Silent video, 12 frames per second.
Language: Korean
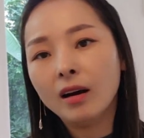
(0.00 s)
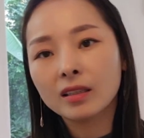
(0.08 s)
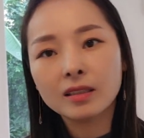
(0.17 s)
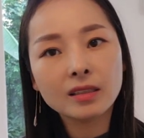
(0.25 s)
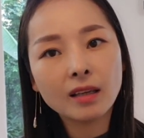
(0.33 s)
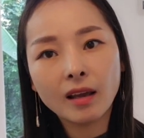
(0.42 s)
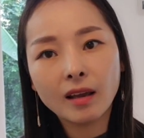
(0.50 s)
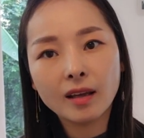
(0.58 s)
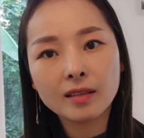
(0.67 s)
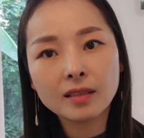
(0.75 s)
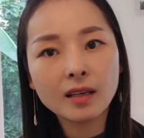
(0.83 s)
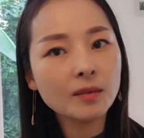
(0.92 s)
이게
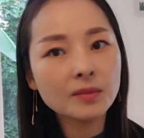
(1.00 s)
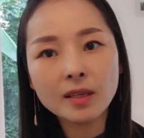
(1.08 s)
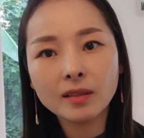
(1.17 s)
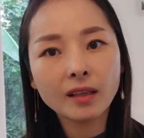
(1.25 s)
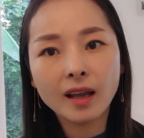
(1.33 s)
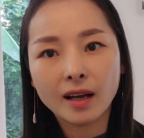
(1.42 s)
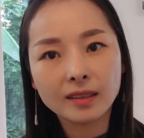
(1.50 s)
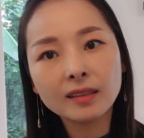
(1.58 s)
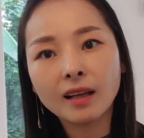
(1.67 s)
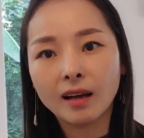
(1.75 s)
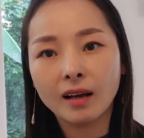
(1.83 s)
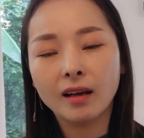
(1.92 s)
사람 사는 게
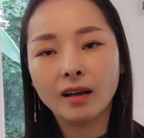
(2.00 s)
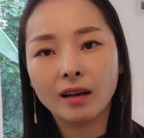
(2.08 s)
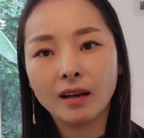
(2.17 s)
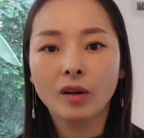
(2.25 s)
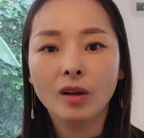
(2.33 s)
아니다.